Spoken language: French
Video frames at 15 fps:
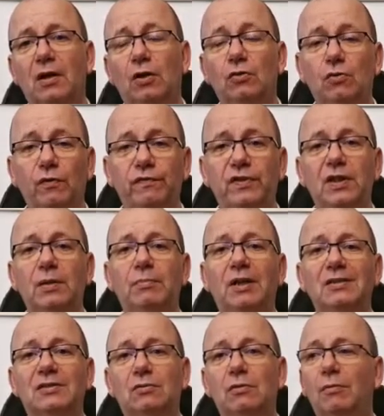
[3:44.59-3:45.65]
Nos vies,
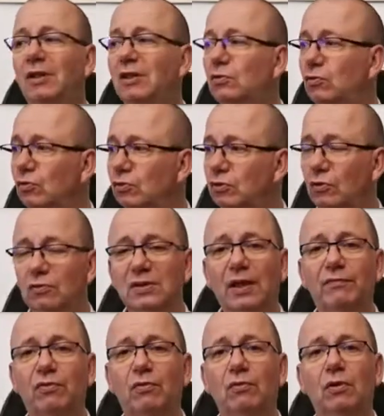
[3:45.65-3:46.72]
bien sûr, mais tout ce que nous
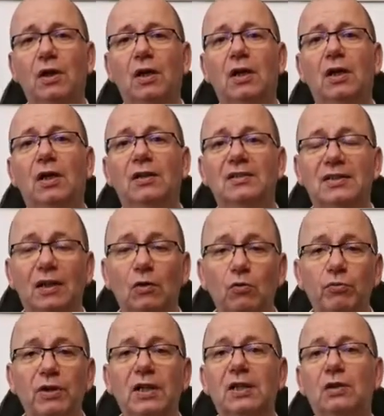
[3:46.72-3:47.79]
avons, c'est
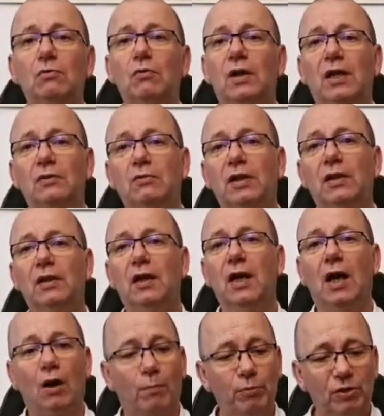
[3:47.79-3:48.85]
lui qui nous l'a donné.
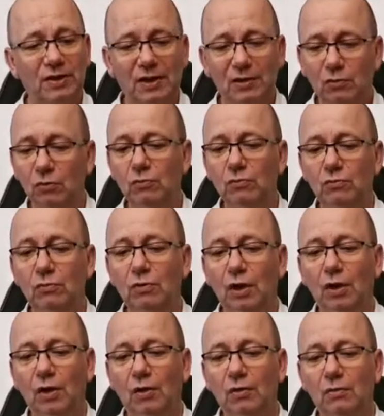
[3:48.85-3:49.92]
Alors peut-être que nous,
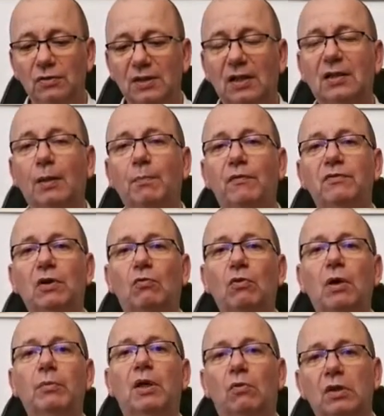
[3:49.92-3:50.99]
certains peuvent dire,
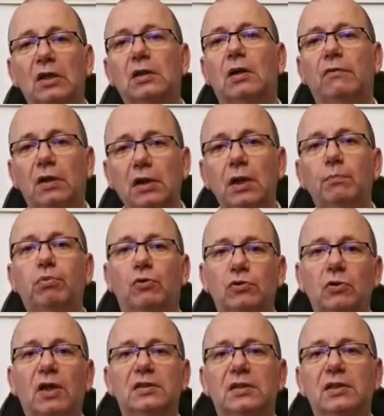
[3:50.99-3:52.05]
oui, mais on a travaillé pour
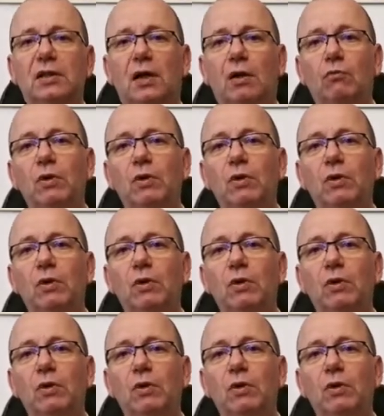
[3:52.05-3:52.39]
cela, etc.